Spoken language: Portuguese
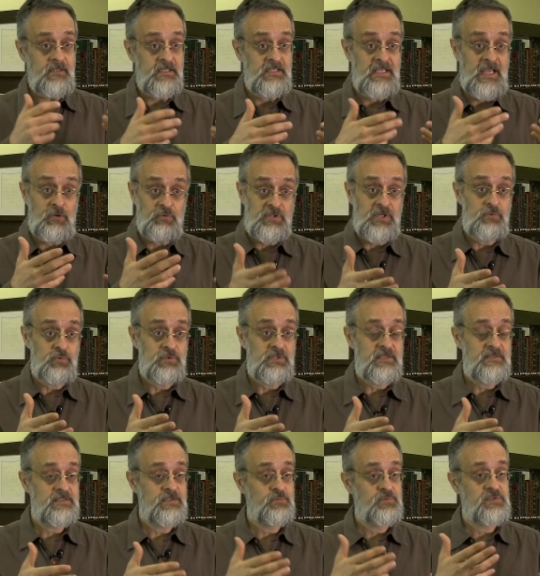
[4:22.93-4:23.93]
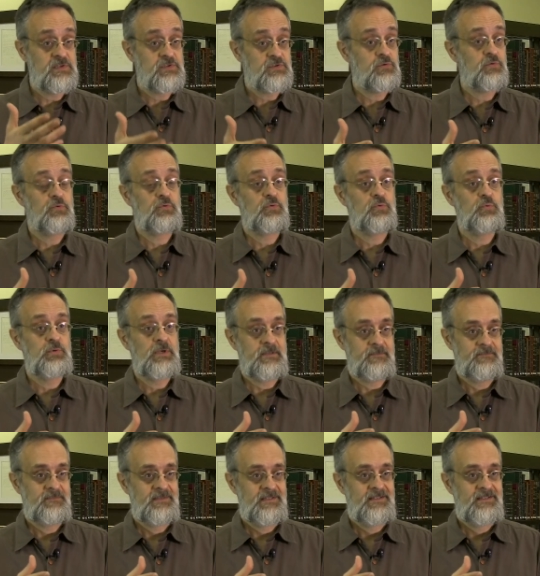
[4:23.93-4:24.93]
em alta rotação se estrutura.
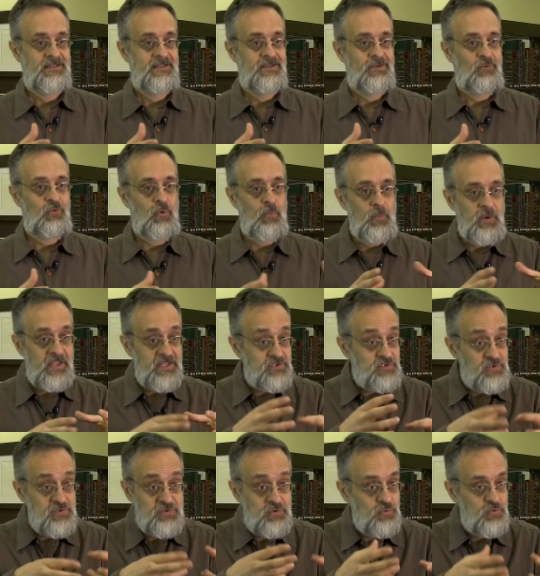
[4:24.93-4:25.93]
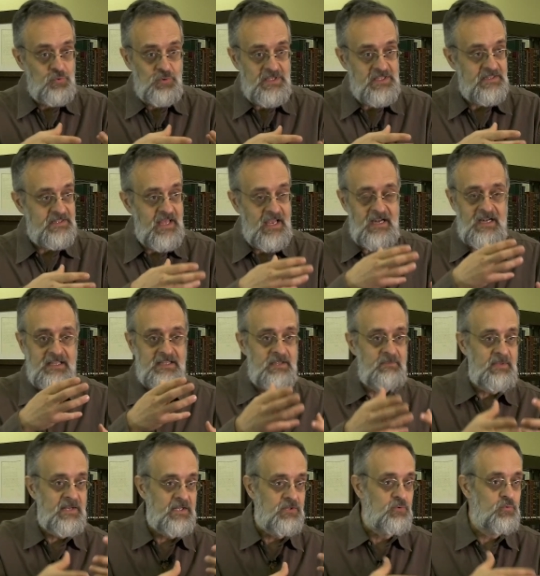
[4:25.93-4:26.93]
Como que é a sua estrutura interna,
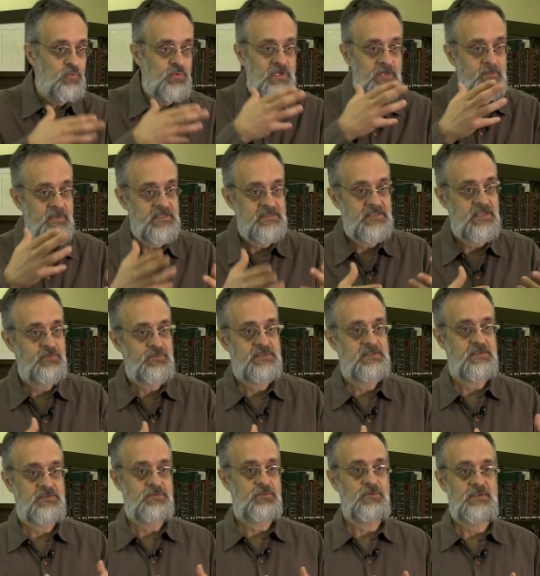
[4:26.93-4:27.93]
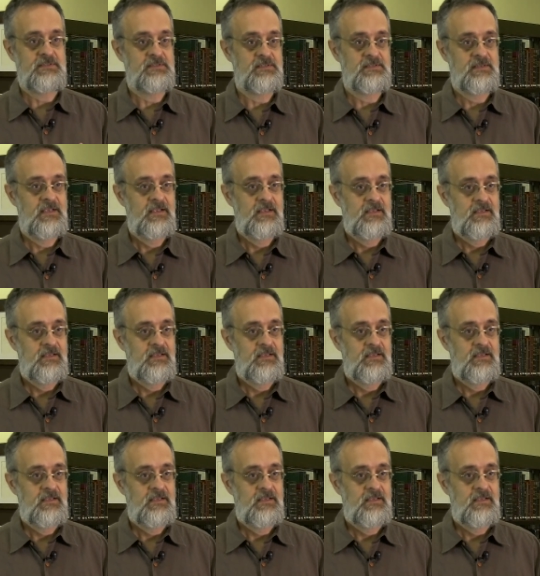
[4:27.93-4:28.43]
temperatura, pressão, essas coisas.